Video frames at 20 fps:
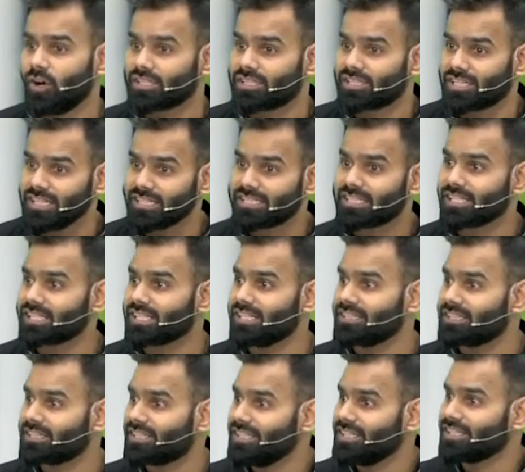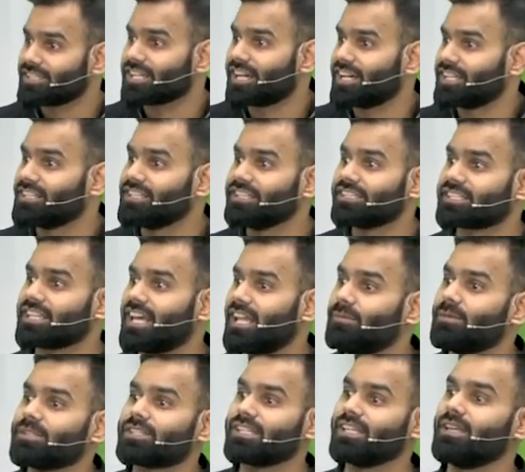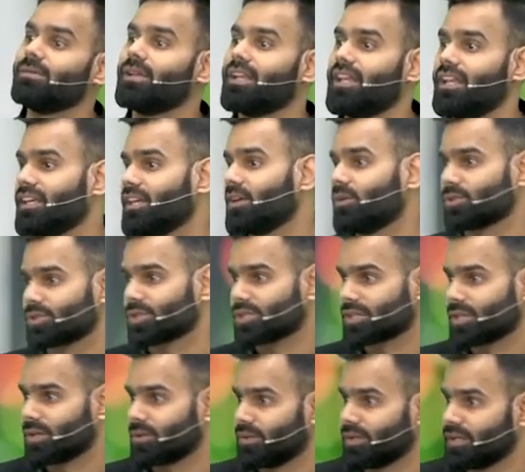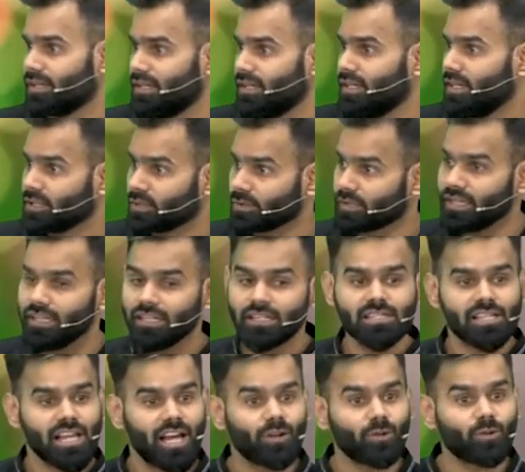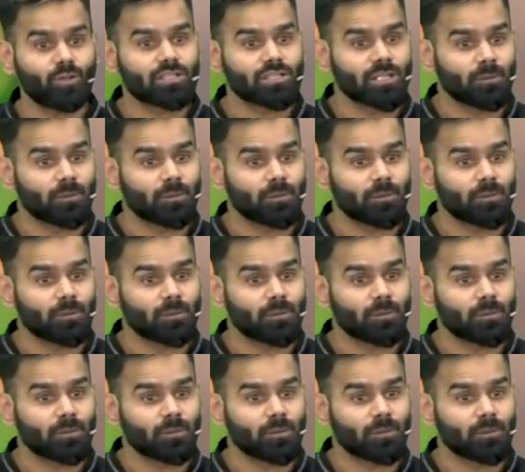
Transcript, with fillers: और जल्द से जल्द तीन साढ़े तीन साल में सीए बनने की कोशिश करोगे क्योंकि इंसान को